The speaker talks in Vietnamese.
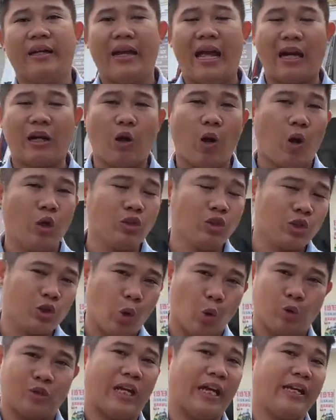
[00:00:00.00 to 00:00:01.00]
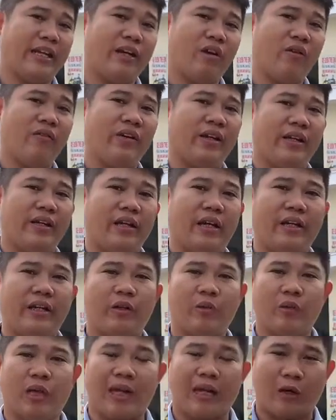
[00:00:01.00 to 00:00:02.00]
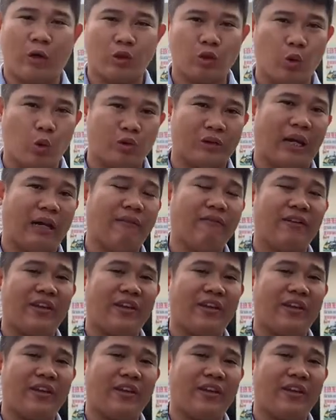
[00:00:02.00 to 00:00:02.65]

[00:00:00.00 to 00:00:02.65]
đã có sổ sẵn nha quý vị đất chúng ta đã có sổ sẵn